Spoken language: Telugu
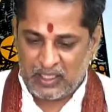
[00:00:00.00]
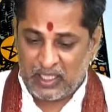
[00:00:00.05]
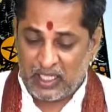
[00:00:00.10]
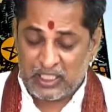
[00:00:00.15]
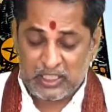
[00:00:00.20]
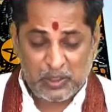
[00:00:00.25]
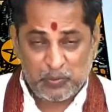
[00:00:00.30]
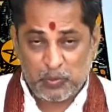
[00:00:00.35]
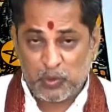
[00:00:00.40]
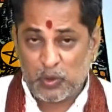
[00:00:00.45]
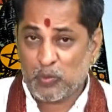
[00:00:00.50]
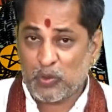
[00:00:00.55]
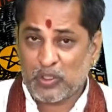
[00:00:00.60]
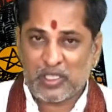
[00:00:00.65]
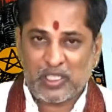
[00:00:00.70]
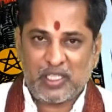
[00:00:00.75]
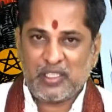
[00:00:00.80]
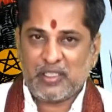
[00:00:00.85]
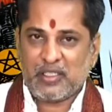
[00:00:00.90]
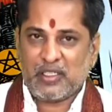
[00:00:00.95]
అది ఇప్పుడు
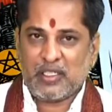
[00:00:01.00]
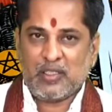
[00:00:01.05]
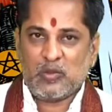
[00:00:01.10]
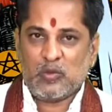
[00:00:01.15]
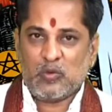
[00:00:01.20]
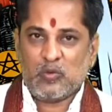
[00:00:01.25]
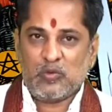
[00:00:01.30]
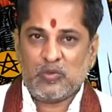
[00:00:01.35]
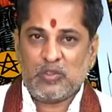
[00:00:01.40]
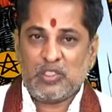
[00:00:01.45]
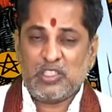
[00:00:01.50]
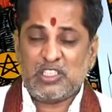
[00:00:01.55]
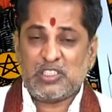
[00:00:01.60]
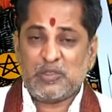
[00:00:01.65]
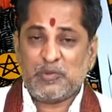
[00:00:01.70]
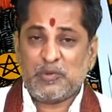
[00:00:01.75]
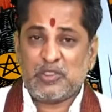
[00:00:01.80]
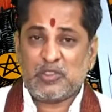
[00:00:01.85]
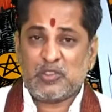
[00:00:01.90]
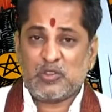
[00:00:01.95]
మొదలైంది కాదు
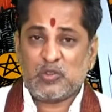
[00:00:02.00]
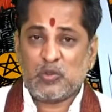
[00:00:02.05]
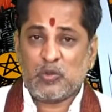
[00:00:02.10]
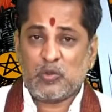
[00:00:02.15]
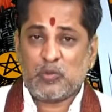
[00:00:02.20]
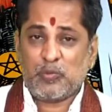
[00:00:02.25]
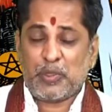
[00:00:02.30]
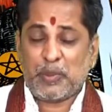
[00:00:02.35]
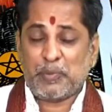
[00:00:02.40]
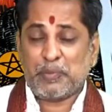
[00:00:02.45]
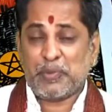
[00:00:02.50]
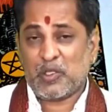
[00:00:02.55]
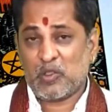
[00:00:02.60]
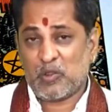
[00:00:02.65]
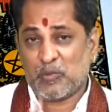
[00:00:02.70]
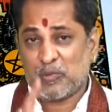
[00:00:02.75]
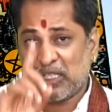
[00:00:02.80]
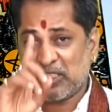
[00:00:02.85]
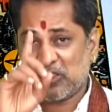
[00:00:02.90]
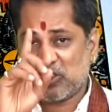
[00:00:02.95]
ఇంచుమించు
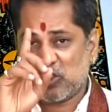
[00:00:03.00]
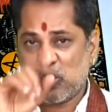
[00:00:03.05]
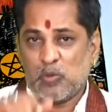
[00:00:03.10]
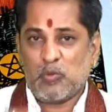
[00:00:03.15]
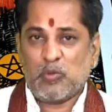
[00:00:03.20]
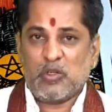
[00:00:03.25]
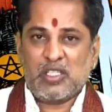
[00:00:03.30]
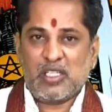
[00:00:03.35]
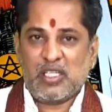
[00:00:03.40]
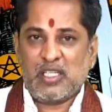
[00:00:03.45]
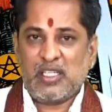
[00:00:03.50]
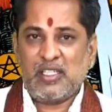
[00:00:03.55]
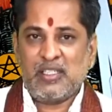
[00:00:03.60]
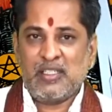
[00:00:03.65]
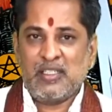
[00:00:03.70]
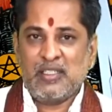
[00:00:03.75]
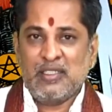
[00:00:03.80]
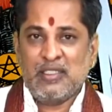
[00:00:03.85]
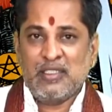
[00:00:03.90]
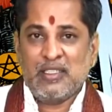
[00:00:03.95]
ఫిబ్రవరి మార్చిలో మొదలై
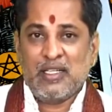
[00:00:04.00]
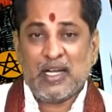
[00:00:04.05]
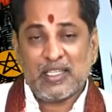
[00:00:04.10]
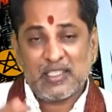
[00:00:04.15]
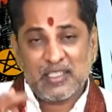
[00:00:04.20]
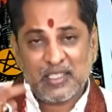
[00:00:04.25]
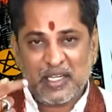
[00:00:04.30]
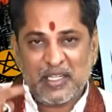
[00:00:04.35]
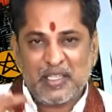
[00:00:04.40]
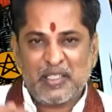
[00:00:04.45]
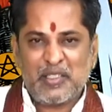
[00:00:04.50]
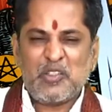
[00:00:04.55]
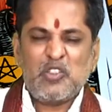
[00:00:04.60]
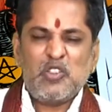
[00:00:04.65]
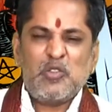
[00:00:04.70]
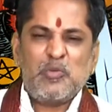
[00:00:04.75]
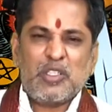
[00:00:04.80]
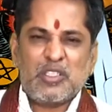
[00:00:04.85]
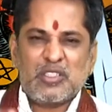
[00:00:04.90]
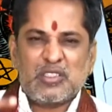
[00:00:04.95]
అది
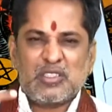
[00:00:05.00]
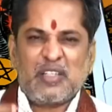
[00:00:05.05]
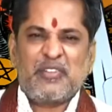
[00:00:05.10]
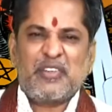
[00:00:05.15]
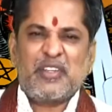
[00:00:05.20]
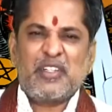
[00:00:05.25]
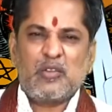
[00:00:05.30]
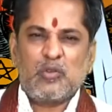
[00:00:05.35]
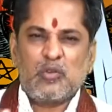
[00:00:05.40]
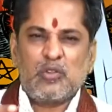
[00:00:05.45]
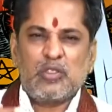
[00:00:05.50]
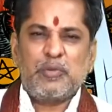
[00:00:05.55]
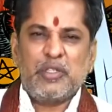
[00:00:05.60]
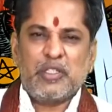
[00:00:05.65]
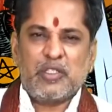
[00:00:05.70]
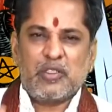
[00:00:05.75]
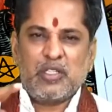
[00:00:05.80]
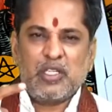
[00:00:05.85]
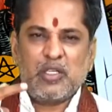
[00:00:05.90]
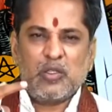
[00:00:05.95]
కంటిన్యూ మీకు సఫరింగ్ ఉంది
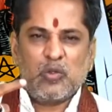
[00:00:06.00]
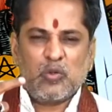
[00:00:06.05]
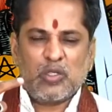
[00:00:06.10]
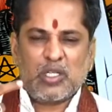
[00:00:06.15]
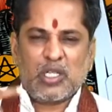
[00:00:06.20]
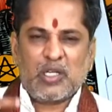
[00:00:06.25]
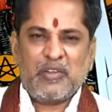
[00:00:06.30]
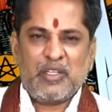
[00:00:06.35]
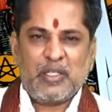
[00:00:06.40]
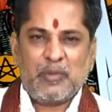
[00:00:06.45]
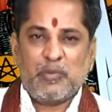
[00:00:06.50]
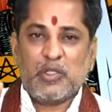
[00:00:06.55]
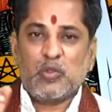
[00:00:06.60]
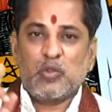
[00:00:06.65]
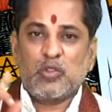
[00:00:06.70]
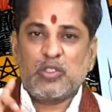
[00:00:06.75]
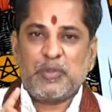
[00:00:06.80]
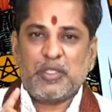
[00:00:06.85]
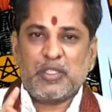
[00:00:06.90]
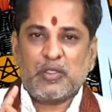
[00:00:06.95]
మీకు ఏదో రకమైన ఇబ్బంది
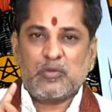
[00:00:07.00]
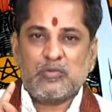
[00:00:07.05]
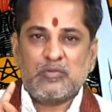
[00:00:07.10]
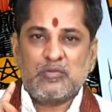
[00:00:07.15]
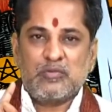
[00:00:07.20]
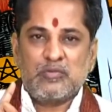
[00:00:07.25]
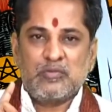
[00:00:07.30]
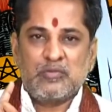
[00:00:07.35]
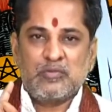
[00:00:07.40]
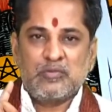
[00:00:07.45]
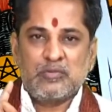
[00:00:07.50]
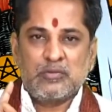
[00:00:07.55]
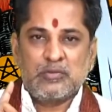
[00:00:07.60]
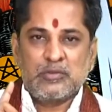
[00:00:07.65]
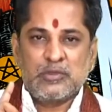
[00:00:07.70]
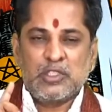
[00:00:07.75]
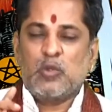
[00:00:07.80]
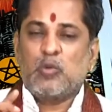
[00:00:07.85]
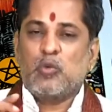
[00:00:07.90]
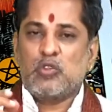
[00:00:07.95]
ఉంది మీకు
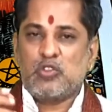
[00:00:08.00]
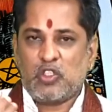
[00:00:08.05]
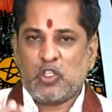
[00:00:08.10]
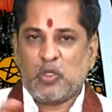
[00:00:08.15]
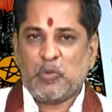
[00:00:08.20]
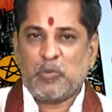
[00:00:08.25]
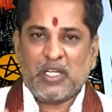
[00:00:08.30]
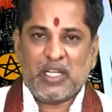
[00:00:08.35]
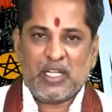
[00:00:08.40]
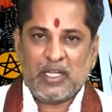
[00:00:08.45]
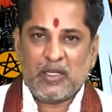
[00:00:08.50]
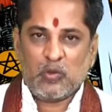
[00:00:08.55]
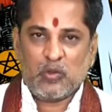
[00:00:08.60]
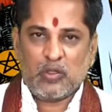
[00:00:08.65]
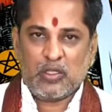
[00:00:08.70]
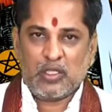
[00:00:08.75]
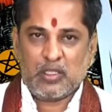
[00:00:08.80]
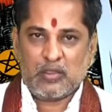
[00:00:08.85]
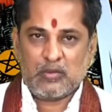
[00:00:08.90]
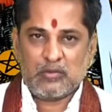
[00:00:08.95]
ఉద్యోగం
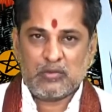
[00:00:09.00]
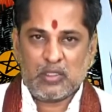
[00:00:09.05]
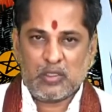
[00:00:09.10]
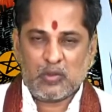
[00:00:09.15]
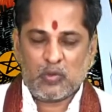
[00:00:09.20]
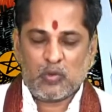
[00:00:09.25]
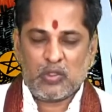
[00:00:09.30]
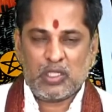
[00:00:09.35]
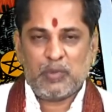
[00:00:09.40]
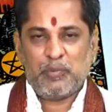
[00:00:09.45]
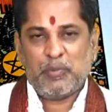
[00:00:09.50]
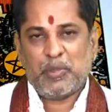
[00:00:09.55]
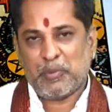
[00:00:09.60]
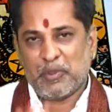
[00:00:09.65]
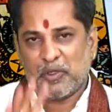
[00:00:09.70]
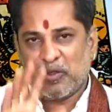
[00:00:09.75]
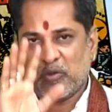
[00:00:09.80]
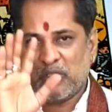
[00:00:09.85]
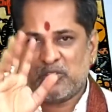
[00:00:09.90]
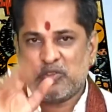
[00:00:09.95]
మారాలనుకున్నారు అనుకోండి
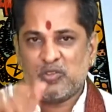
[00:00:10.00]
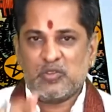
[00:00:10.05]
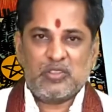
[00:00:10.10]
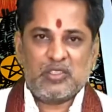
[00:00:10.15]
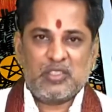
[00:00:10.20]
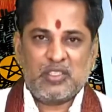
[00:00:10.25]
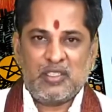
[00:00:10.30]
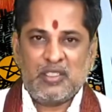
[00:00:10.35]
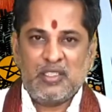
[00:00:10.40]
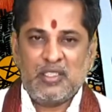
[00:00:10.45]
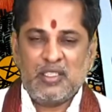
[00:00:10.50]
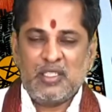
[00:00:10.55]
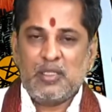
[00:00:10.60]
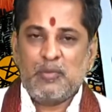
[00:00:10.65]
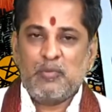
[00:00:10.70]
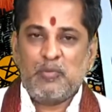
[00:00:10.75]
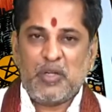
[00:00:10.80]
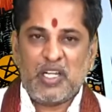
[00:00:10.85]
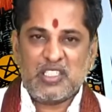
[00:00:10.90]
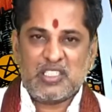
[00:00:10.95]
ఫిబ్రవరి నుంచి ఉంది
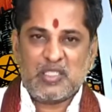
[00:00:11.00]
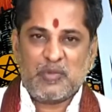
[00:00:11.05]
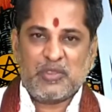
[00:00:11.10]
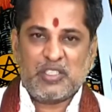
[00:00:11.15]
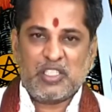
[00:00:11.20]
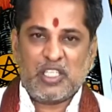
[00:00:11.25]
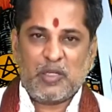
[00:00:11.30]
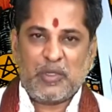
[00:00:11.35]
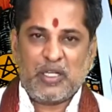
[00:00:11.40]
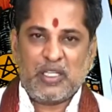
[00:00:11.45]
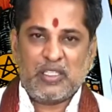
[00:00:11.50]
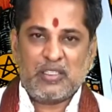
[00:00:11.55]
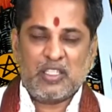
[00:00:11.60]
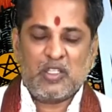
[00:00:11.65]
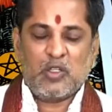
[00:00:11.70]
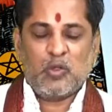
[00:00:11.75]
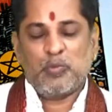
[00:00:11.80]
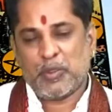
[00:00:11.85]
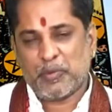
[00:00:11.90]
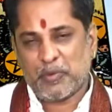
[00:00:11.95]
పెళ్లి సంబంధాల
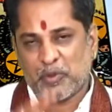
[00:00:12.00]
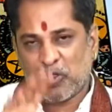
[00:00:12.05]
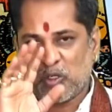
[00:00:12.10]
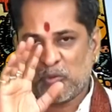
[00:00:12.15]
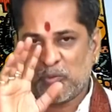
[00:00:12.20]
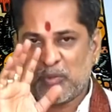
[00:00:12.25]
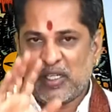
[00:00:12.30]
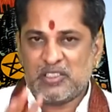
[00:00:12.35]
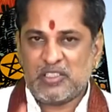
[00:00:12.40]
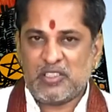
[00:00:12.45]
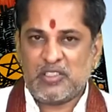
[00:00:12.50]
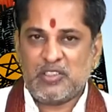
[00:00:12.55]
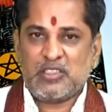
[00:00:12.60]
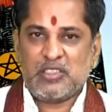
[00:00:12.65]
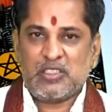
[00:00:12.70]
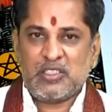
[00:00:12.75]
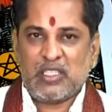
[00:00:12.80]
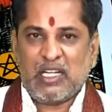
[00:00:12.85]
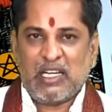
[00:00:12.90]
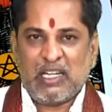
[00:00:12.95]
ప్రయత్నాలు ఫిబ్రవరి మార్చి నుంచి
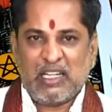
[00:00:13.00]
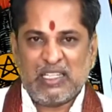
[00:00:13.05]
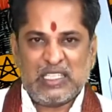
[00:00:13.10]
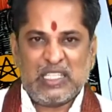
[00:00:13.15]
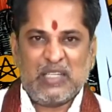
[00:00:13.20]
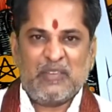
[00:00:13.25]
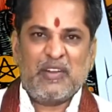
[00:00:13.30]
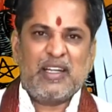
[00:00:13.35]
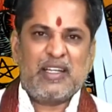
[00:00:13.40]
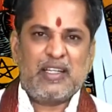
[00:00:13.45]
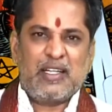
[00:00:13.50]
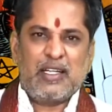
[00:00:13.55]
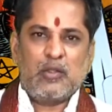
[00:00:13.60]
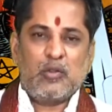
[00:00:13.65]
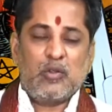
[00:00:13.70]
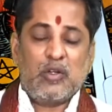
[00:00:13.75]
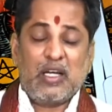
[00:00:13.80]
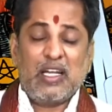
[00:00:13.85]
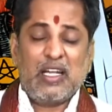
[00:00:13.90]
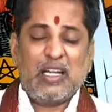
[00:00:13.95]
అలా తెమలట్లేదు
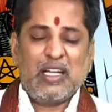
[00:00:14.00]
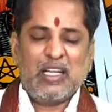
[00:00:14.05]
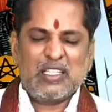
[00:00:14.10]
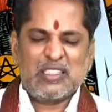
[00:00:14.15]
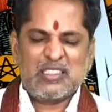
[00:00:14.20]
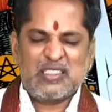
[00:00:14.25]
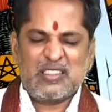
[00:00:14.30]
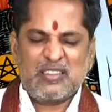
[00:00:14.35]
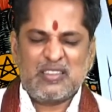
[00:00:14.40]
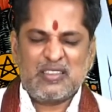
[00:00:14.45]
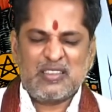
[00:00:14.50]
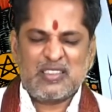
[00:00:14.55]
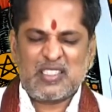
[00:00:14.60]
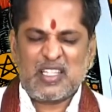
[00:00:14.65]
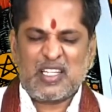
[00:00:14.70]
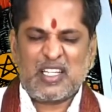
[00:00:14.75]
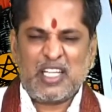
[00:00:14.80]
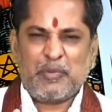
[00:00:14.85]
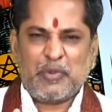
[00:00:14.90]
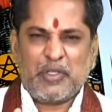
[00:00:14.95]
అలా
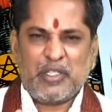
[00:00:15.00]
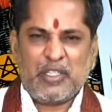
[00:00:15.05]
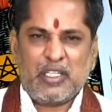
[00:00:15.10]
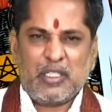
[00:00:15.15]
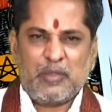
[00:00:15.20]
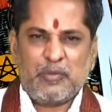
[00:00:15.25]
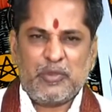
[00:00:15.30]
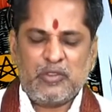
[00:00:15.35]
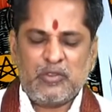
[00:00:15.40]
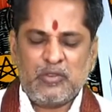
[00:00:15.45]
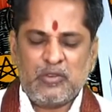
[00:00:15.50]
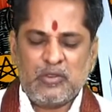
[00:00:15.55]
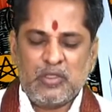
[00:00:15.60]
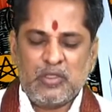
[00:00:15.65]
స్టక్ అయిపోయినారు మీరు